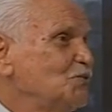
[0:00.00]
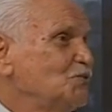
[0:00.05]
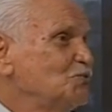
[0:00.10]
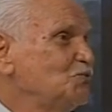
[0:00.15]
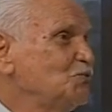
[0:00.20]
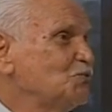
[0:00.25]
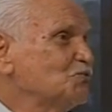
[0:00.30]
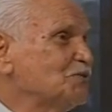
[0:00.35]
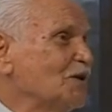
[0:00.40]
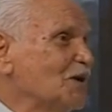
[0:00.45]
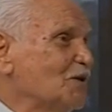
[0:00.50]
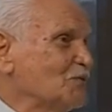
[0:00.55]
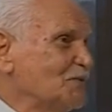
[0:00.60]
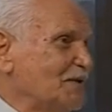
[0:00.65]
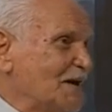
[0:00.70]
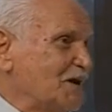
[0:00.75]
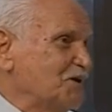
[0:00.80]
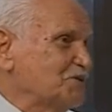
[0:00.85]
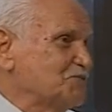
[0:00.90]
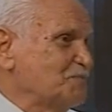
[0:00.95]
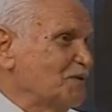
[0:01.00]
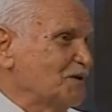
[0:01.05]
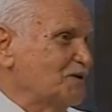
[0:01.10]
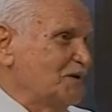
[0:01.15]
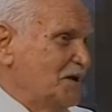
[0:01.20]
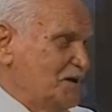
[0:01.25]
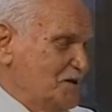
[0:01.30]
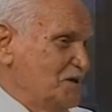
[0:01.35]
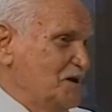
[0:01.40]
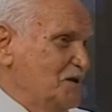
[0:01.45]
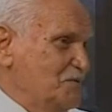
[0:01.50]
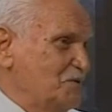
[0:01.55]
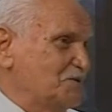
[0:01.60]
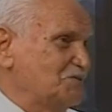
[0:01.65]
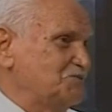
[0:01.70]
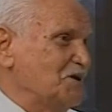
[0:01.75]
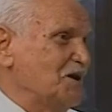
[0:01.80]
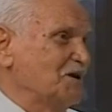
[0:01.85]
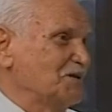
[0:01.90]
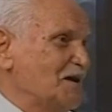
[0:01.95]
Türk tarafına geçmek, Türk, e, evet, evet,
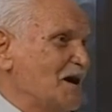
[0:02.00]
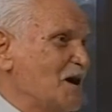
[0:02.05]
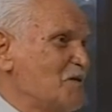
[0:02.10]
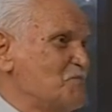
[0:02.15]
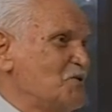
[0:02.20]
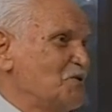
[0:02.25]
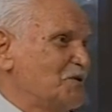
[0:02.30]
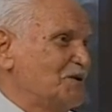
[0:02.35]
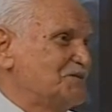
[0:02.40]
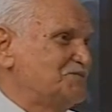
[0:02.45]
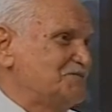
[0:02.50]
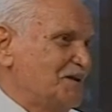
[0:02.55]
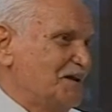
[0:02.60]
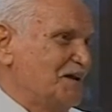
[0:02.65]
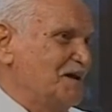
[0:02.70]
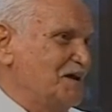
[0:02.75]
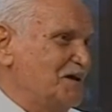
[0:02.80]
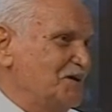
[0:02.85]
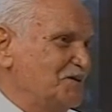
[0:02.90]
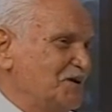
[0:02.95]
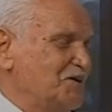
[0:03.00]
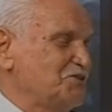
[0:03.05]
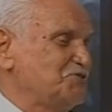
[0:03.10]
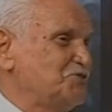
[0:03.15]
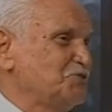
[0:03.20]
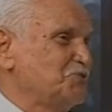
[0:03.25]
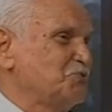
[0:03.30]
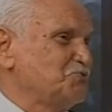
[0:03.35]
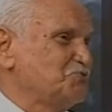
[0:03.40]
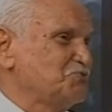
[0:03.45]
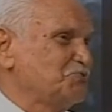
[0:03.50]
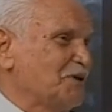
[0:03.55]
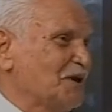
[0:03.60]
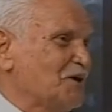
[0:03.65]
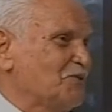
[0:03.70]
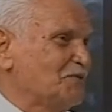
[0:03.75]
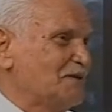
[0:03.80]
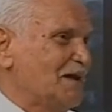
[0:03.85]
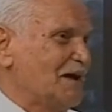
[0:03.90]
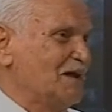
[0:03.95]
Çağlayan bölgesine, gençlik gücü
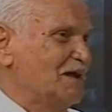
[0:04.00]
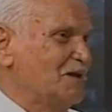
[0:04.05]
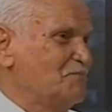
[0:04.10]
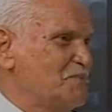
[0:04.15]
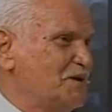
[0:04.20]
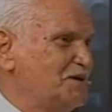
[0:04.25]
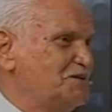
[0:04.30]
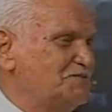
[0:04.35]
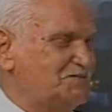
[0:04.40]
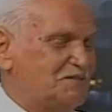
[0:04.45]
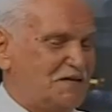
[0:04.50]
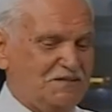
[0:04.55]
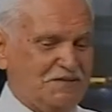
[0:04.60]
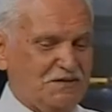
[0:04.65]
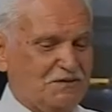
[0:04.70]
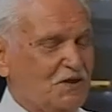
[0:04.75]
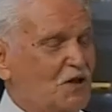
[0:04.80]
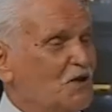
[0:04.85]
tarafına gelmek istedik.